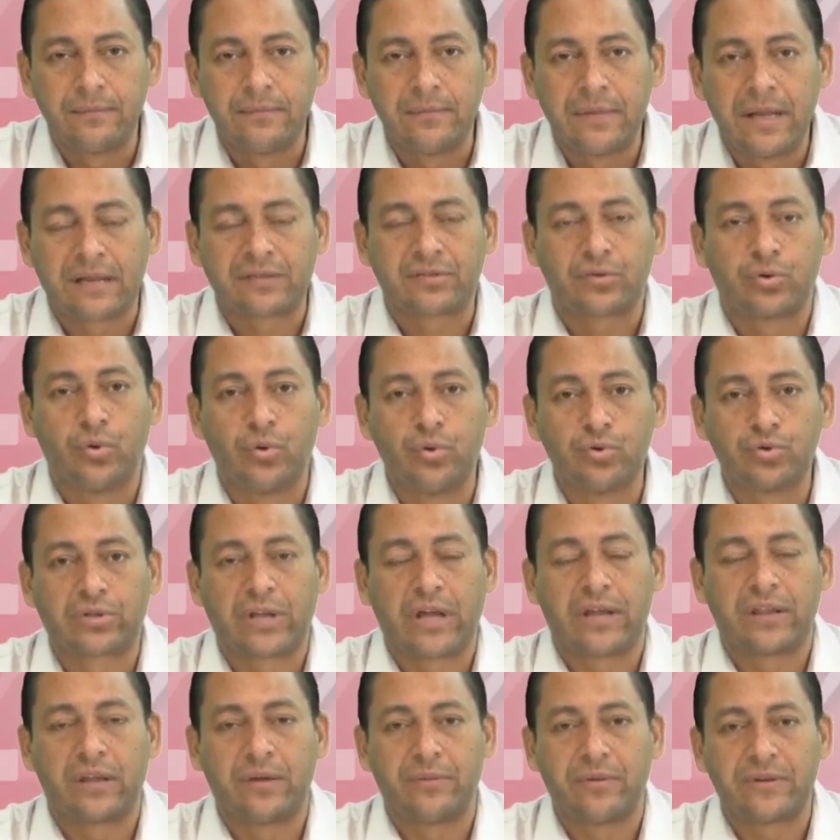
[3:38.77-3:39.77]
Las
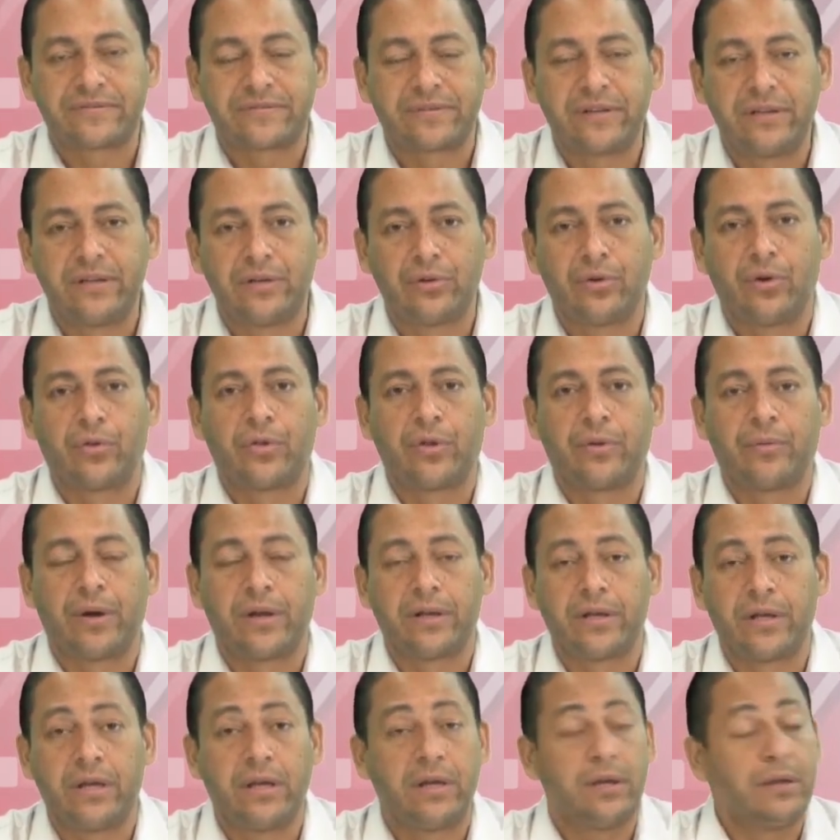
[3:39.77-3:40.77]
juntas de vecinos de
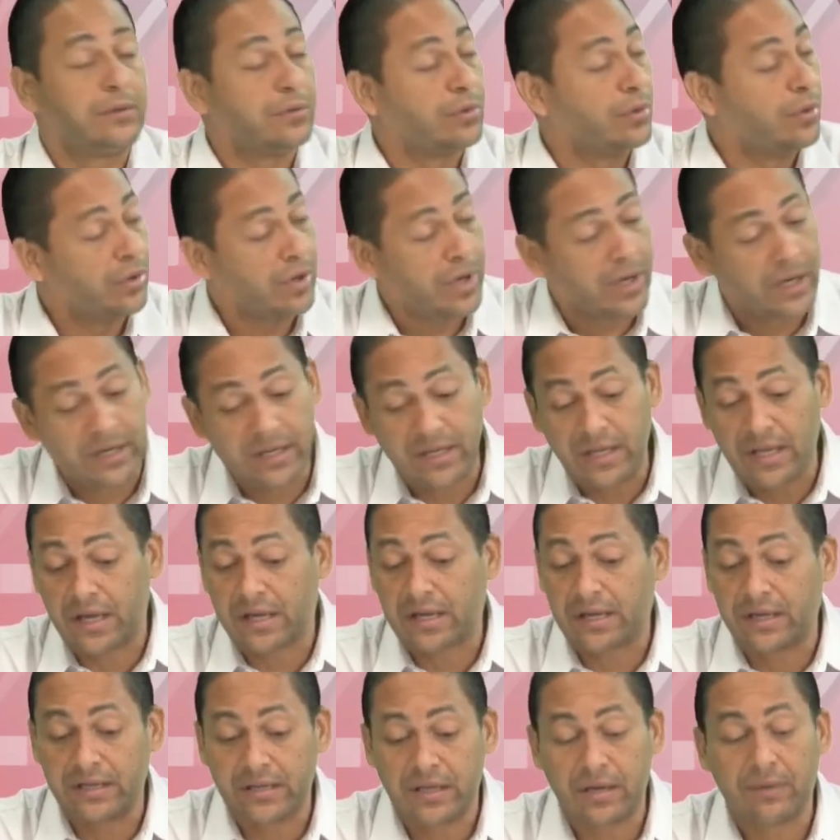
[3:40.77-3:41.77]
Baní no
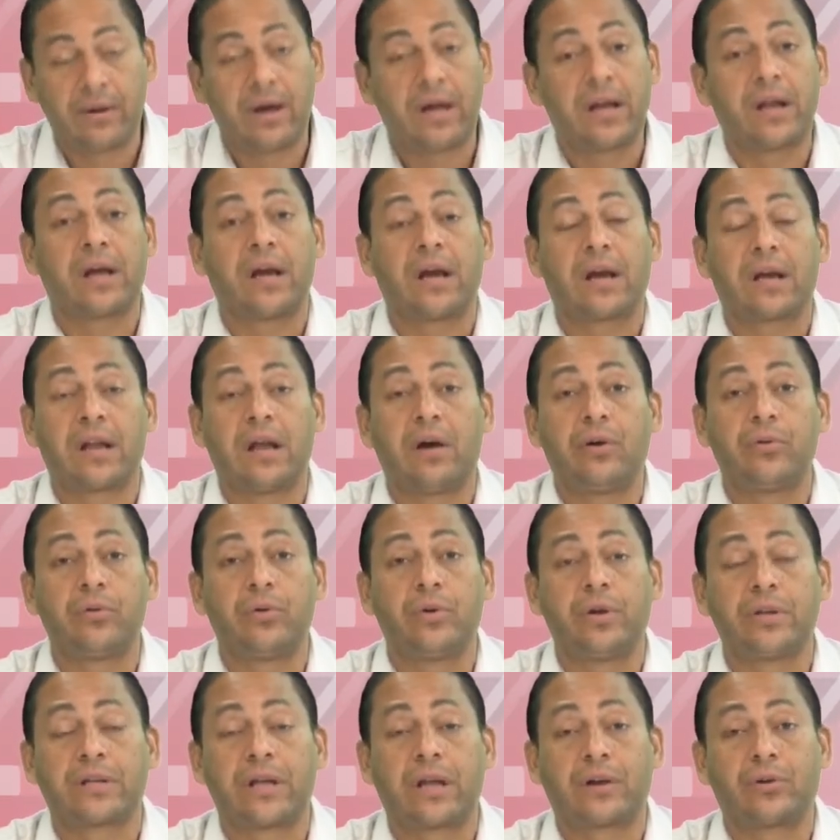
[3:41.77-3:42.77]
querían que le llevaran a
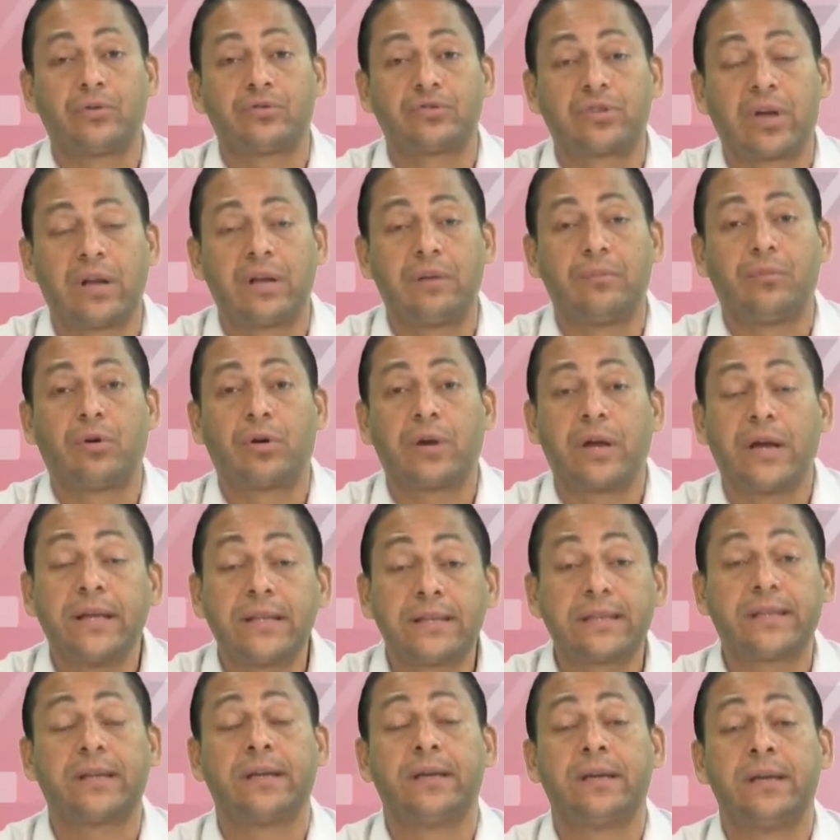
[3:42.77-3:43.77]
Claudio Edgar González
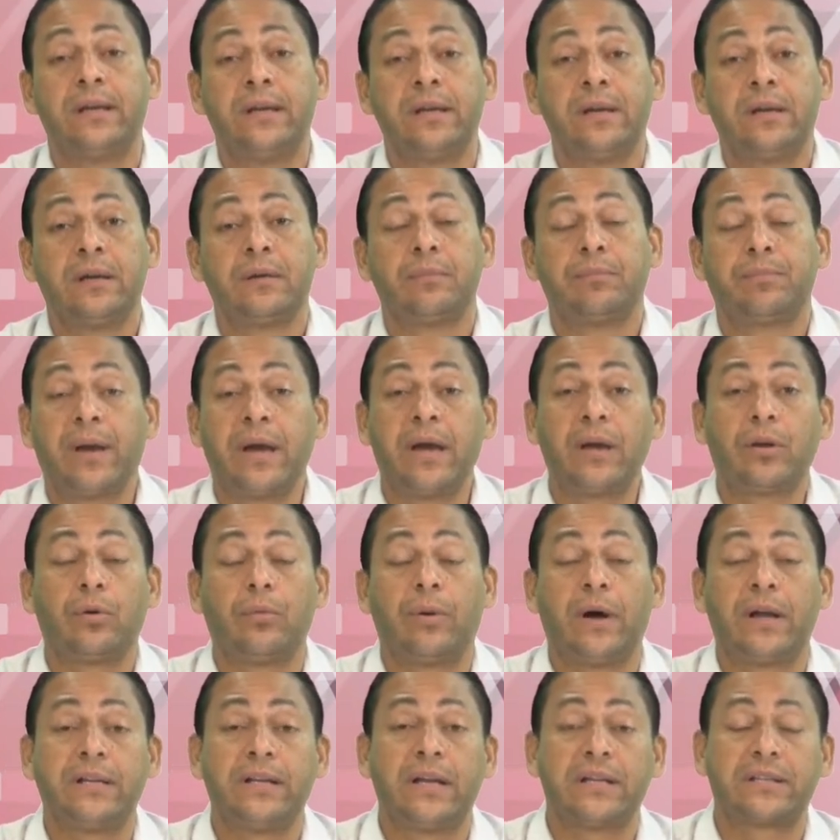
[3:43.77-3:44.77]
Moquete
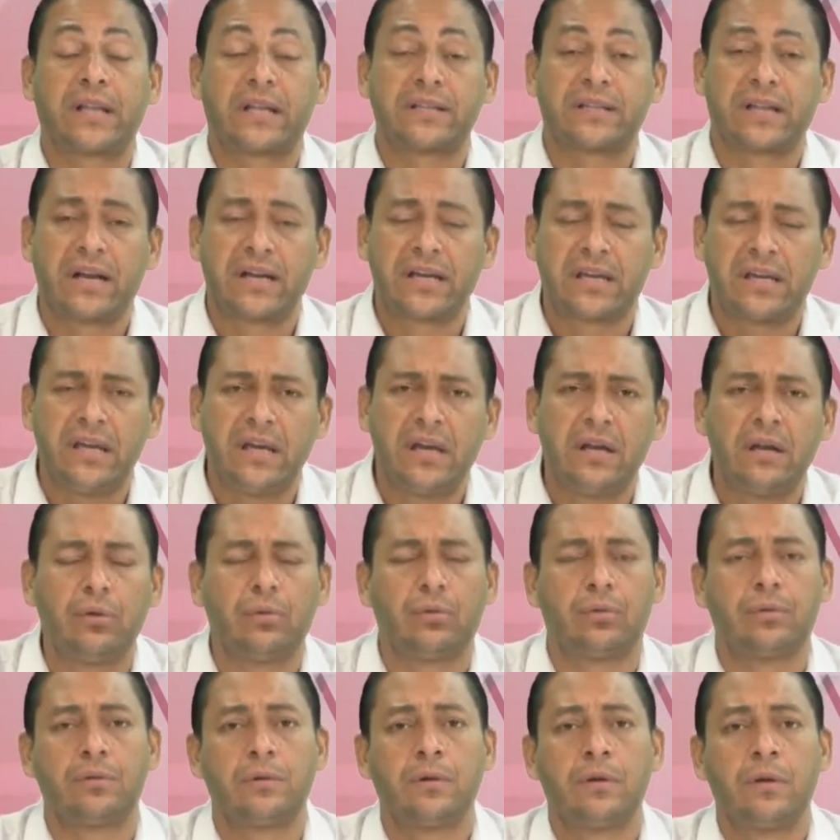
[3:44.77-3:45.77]
pero Bani está
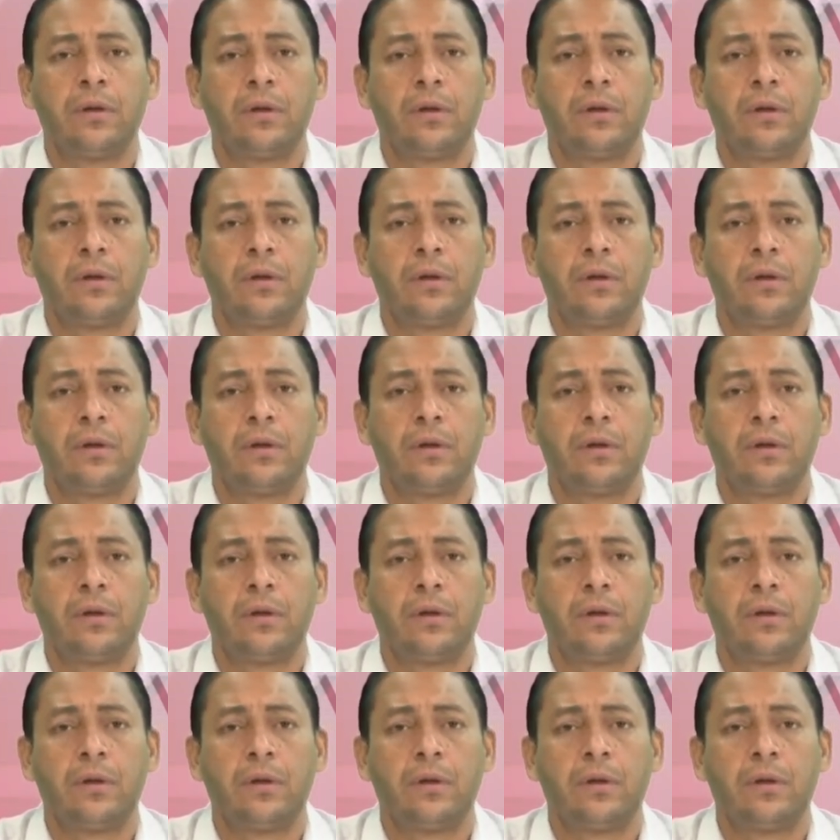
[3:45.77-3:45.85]
tranquilo.